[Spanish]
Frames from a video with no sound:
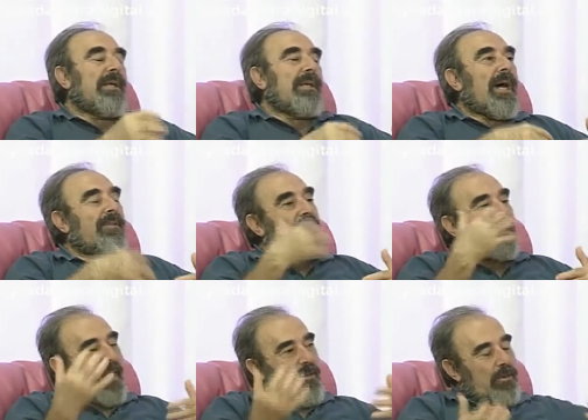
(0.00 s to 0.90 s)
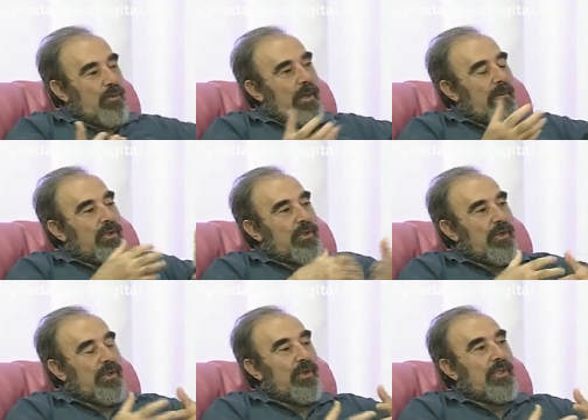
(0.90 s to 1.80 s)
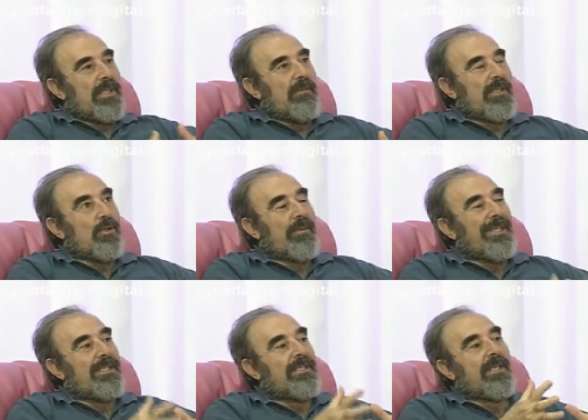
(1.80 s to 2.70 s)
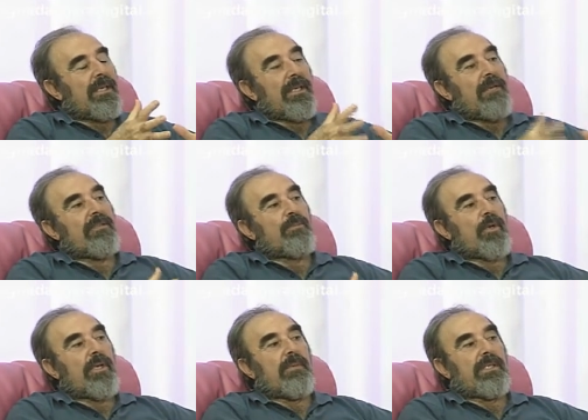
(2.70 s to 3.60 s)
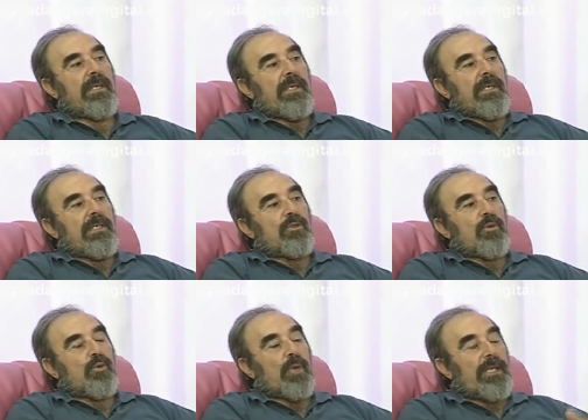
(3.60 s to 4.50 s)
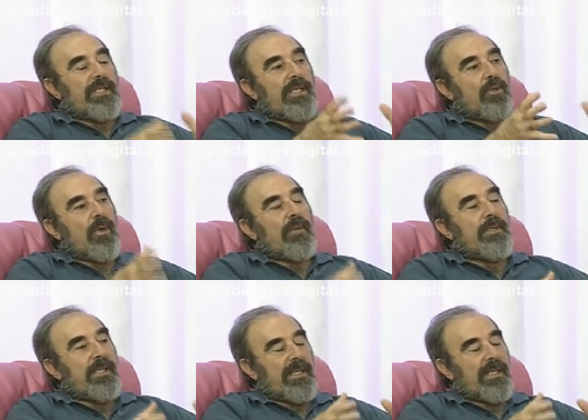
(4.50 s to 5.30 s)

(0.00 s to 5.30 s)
aceptando nuevos socios y demás, todavía existen graves problemas estructurales que todavía